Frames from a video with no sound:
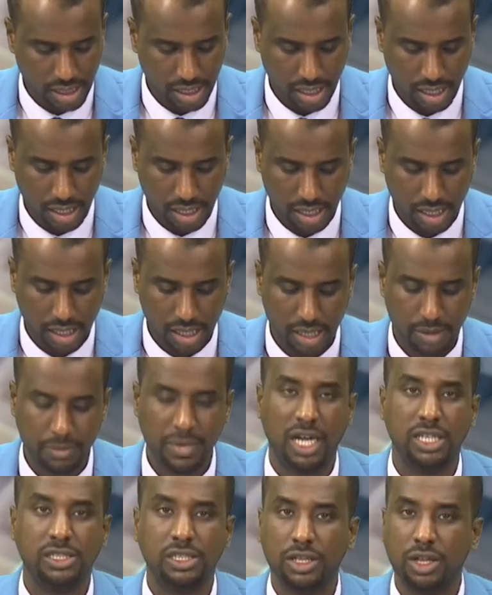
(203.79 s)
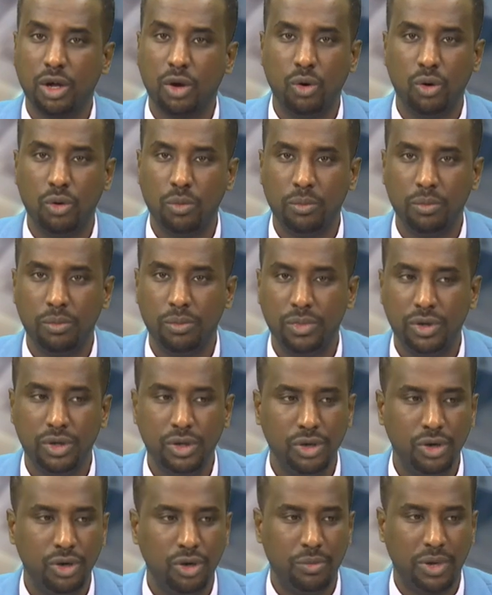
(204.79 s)
آه، مع التضخم
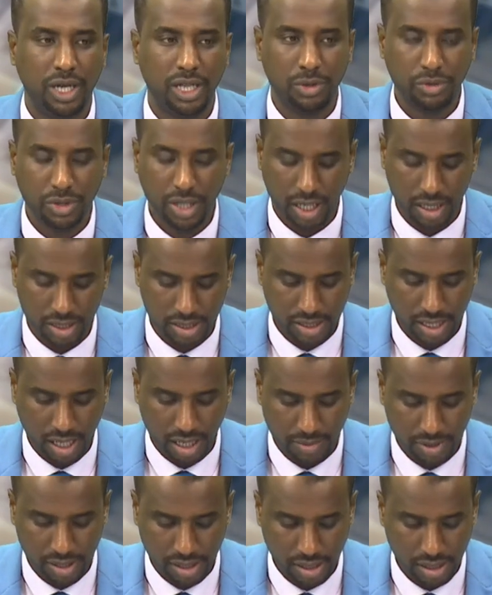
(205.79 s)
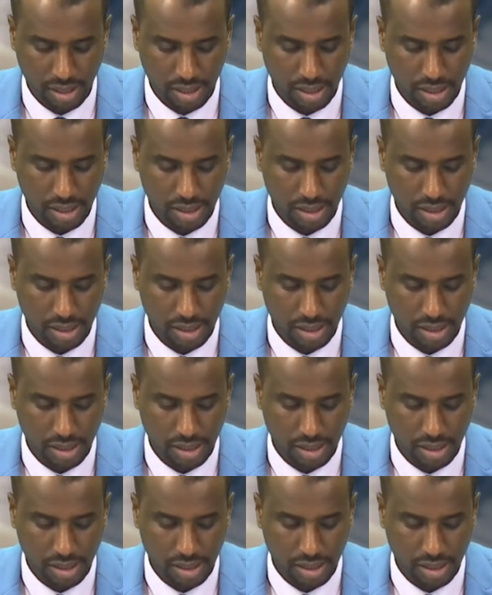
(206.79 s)
ومع الاوضاع الصعبه دي